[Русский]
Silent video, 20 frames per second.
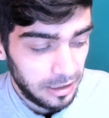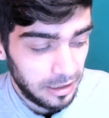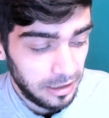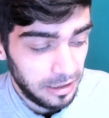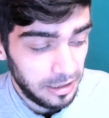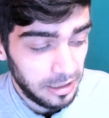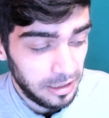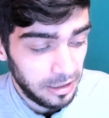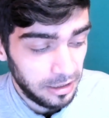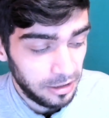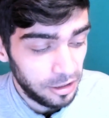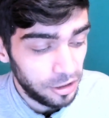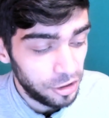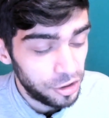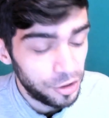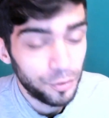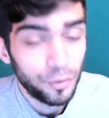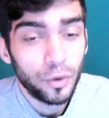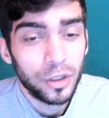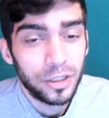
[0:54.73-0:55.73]
и
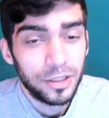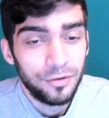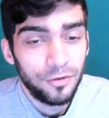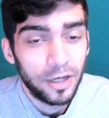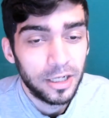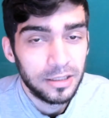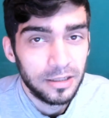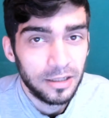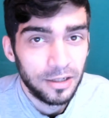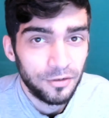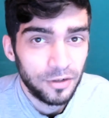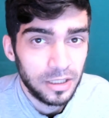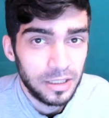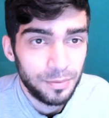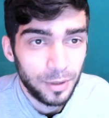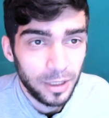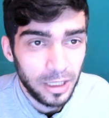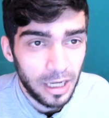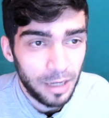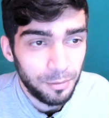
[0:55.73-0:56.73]
ничего связанного с
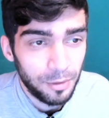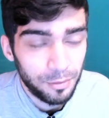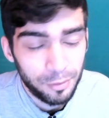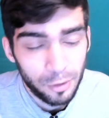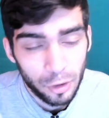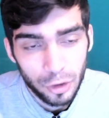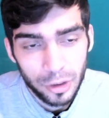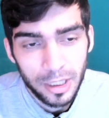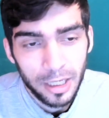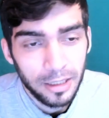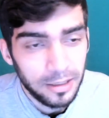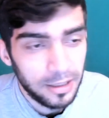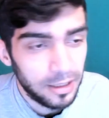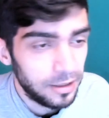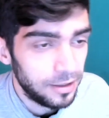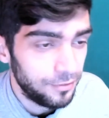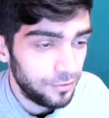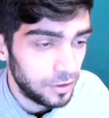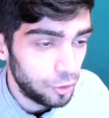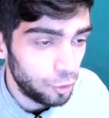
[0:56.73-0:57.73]
понями, просто
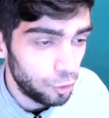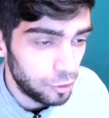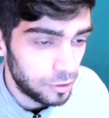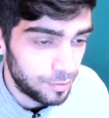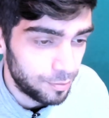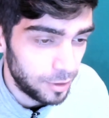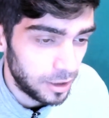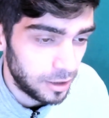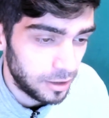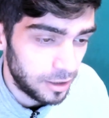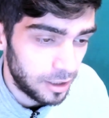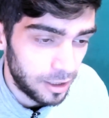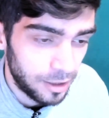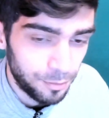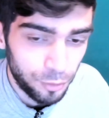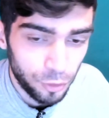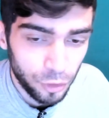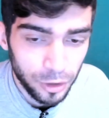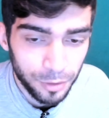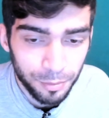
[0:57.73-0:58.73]
отдельный видос был на
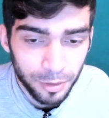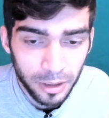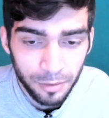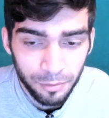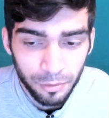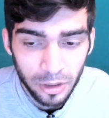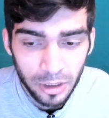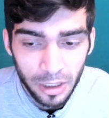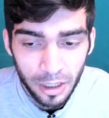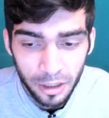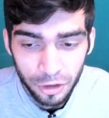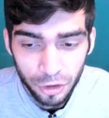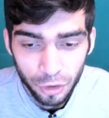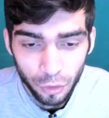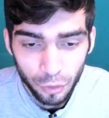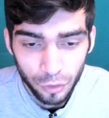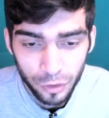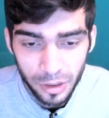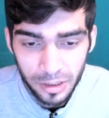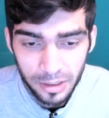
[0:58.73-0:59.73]
пони
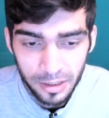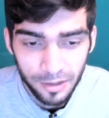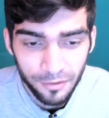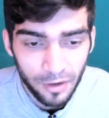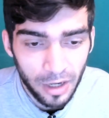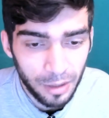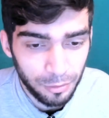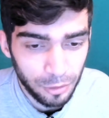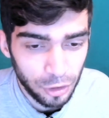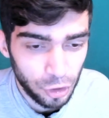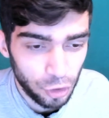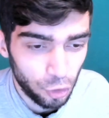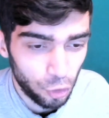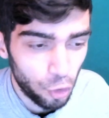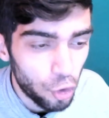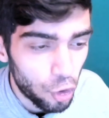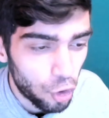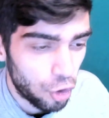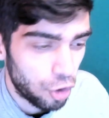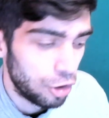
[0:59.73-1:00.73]
полнометражку со словами, что
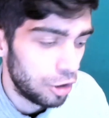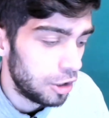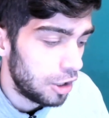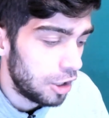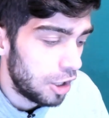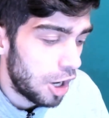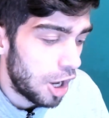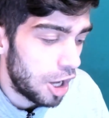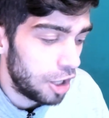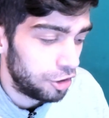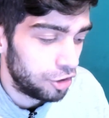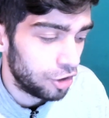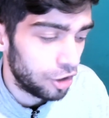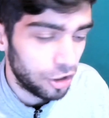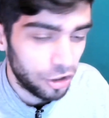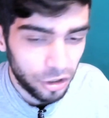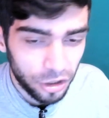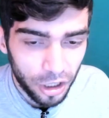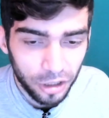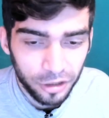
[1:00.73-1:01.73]
«Ух,
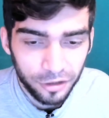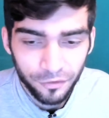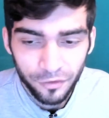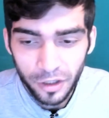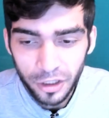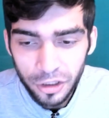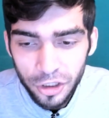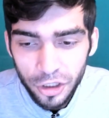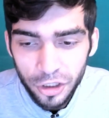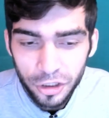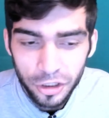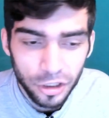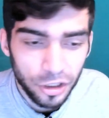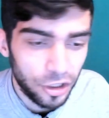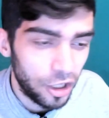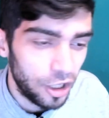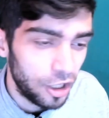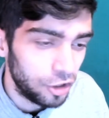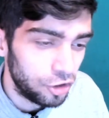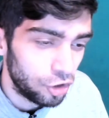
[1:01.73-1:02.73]
это отвратительно,
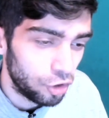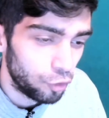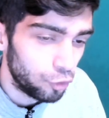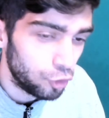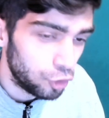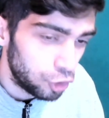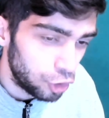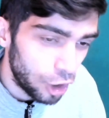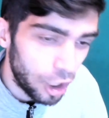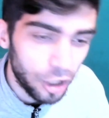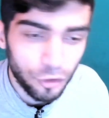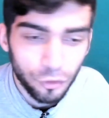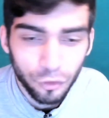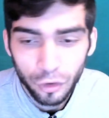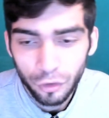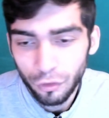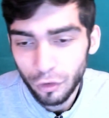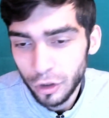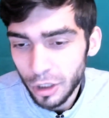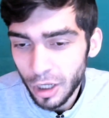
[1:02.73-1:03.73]
это вот так
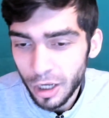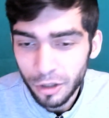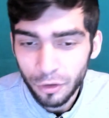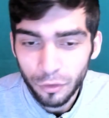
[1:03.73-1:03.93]
вот, вот так